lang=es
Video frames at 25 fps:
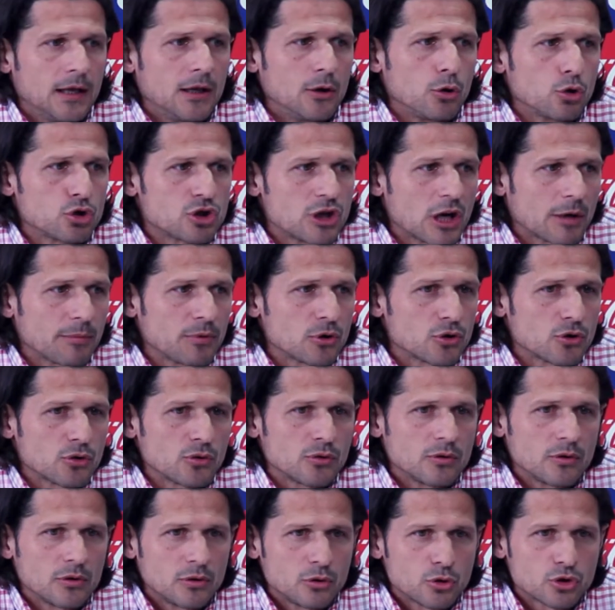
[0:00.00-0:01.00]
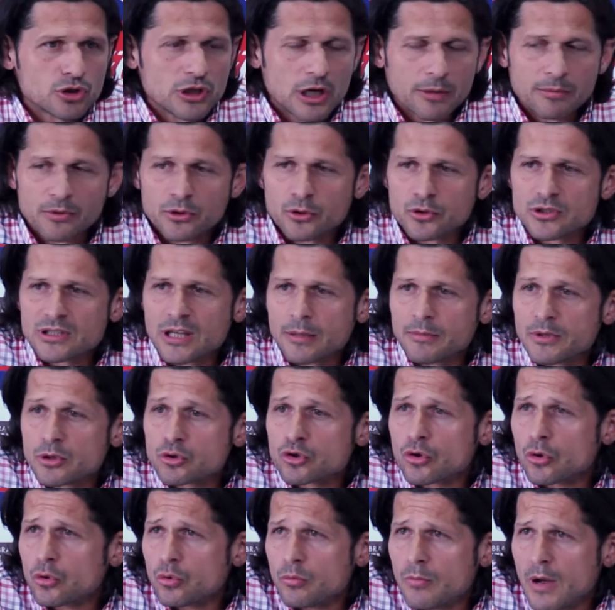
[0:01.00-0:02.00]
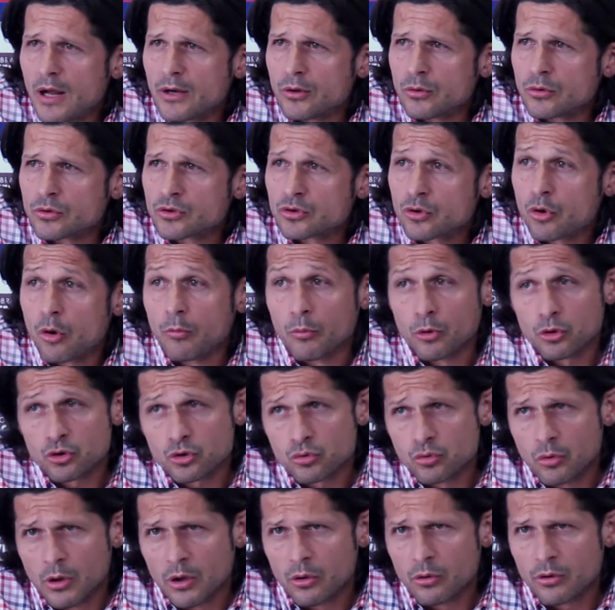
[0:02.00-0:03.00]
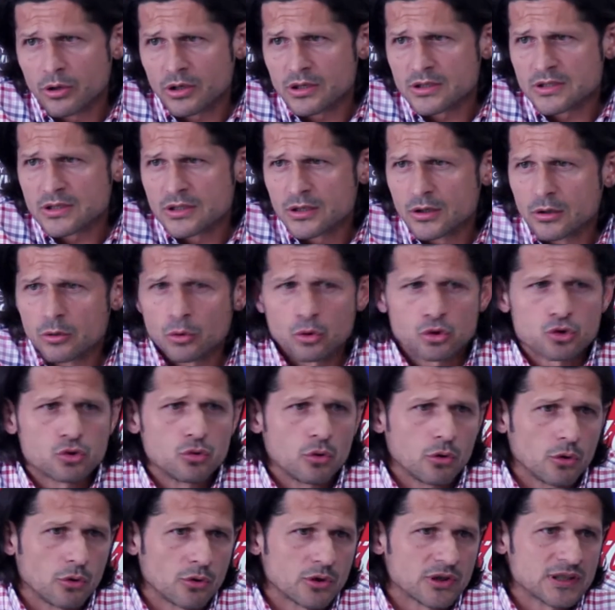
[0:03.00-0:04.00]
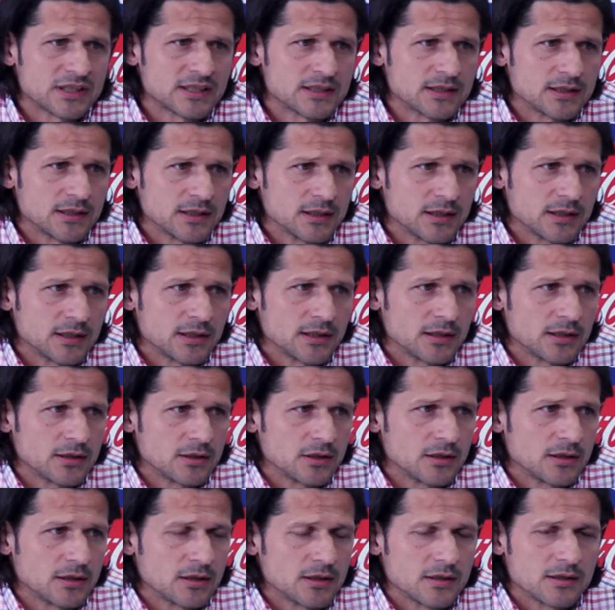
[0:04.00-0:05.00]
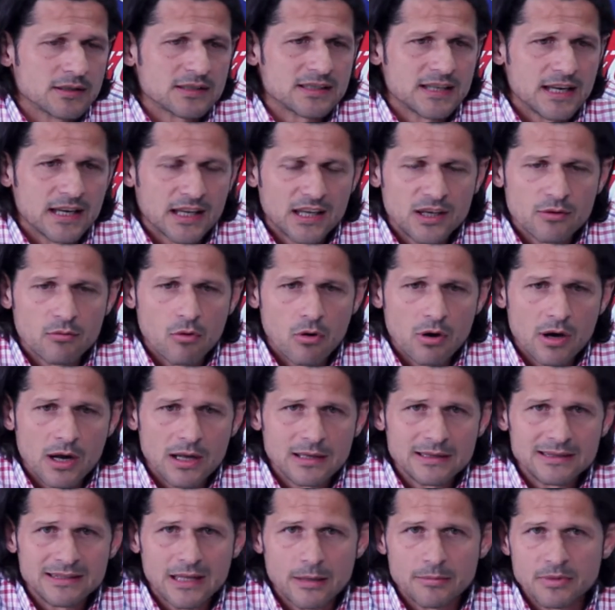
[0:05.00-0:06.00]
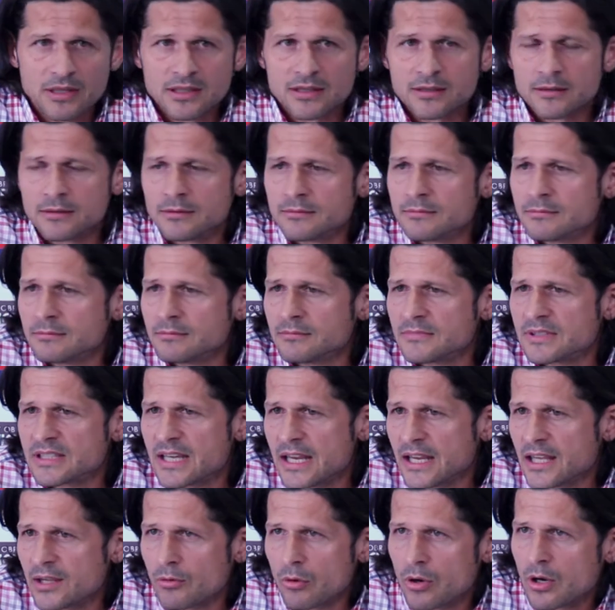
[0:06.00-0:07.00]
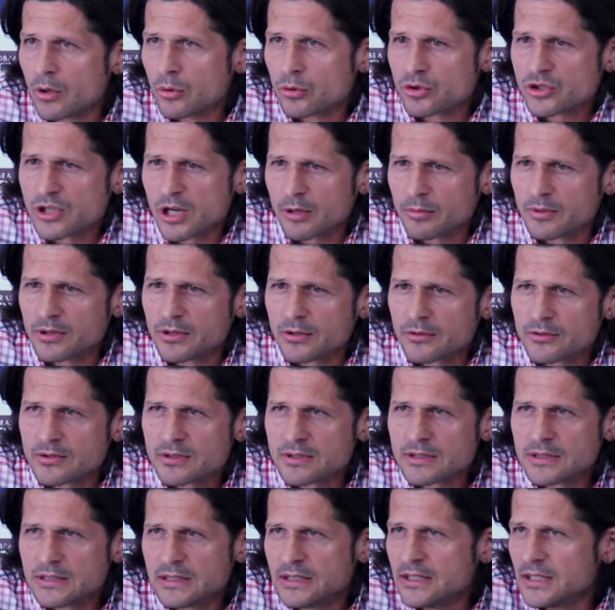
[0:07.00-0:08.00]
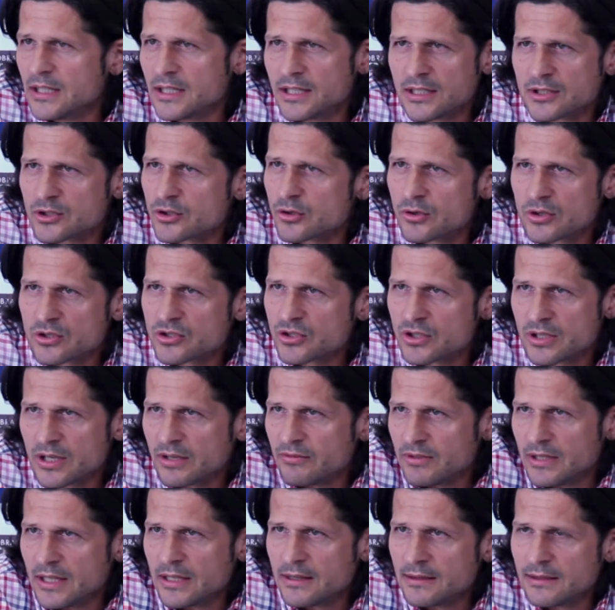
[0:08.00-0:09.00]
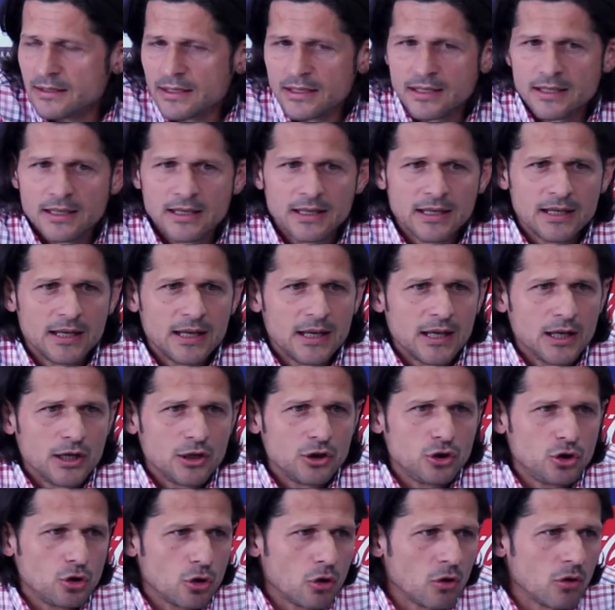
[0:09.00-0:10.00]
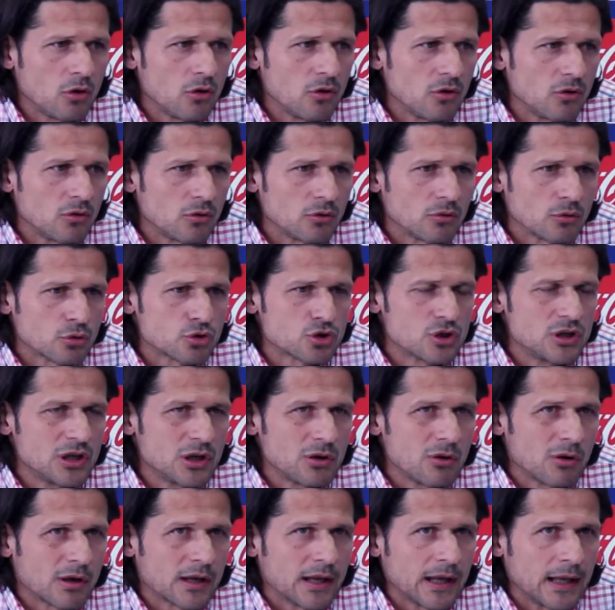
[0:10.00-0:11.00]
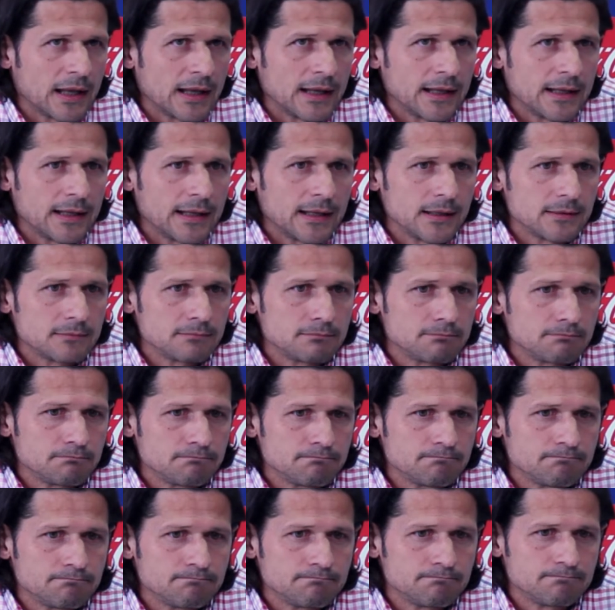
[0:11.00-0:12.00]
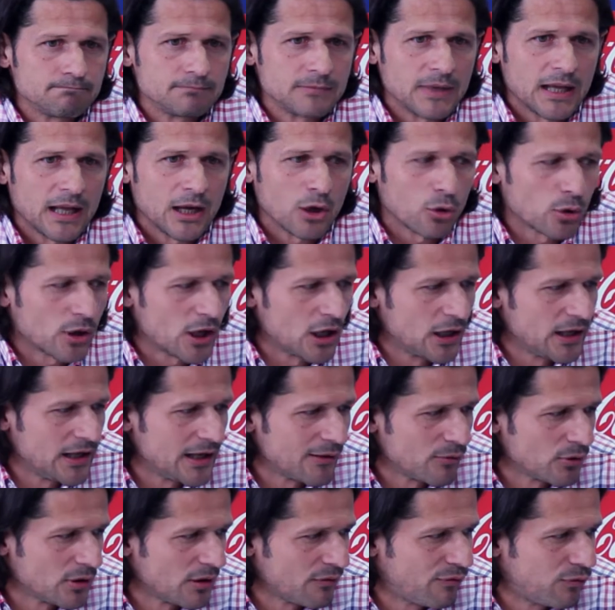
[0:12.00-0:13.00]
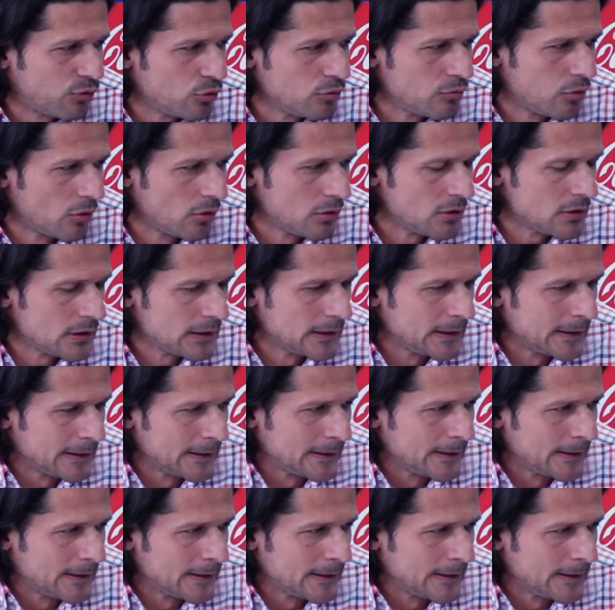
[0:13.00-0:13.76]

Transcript: Los árbitros, también son humanos, como los jugadores. Los jugadores eh, se equivocan, también se equivocan los árbitros. Y eso es evidente. Yo os digo que mm, a lo que le llevo de fútbol,